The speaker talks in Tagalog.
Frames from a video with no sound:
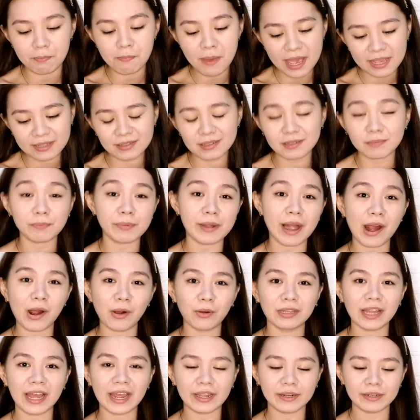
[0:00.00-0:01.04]
Best
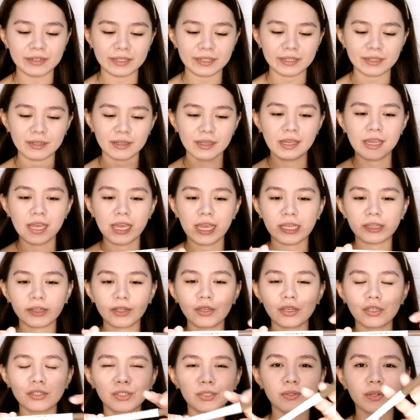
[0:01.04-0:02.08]
Brow Liner. Ito
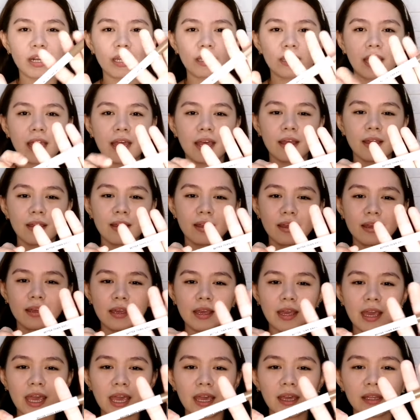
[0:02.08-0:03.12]
yung itsura niya.
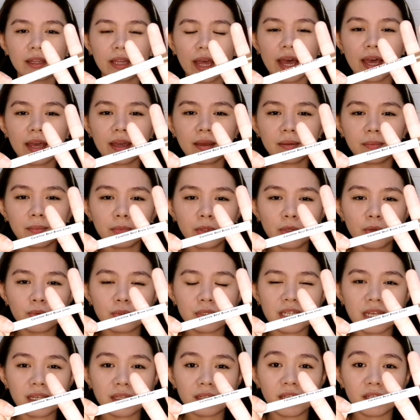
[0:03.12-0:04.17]
And I'm
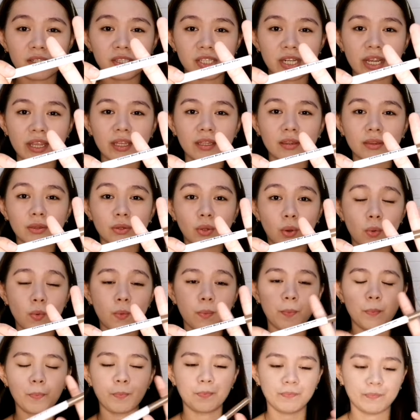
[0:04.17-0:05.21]
using the shade to.
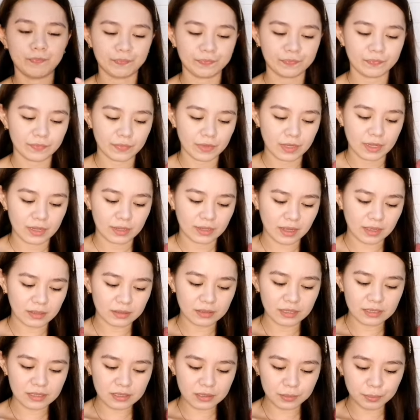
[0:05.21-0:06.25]

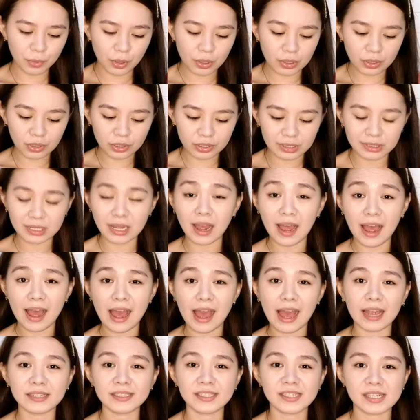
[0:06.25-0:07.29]
Yan. This is more on
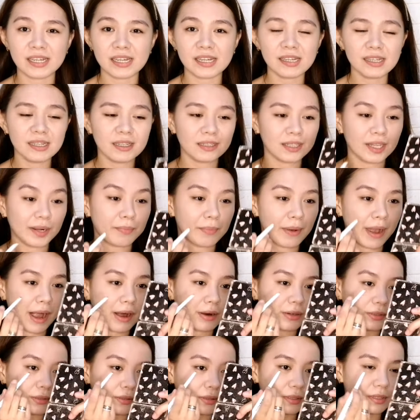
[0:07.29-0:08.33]
ashy na
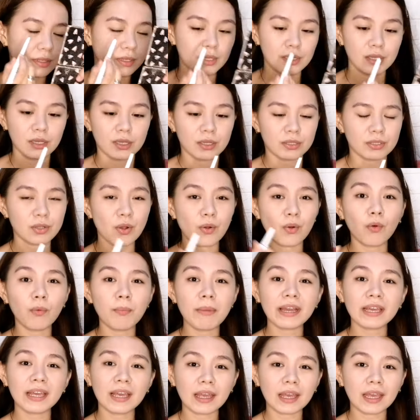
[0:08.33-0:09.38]
brown. So,
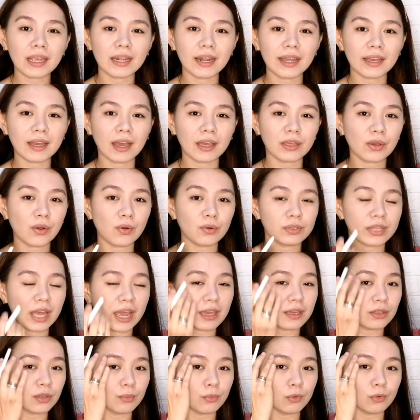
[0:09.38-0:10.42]
kung magkikilay kayo,
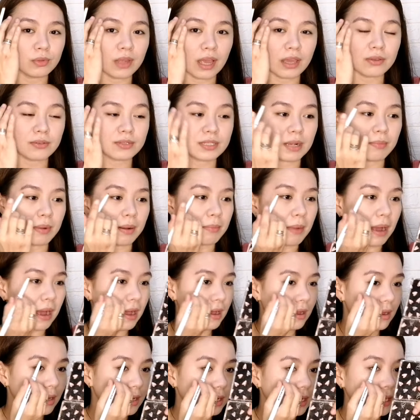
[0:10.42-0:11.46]
unahin nyo muna yung sa
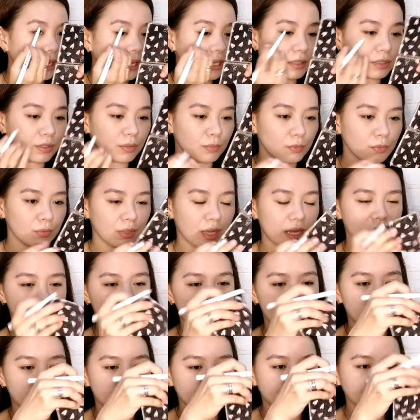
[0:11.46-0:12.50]
baba. Kilayin nyo muna
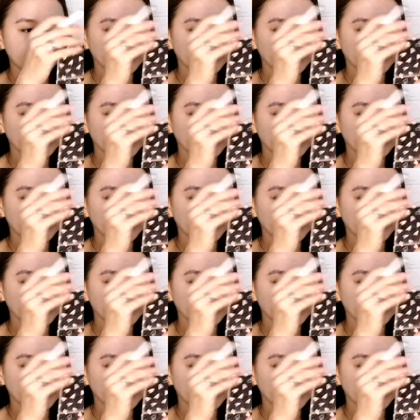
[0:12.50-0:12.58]
siya.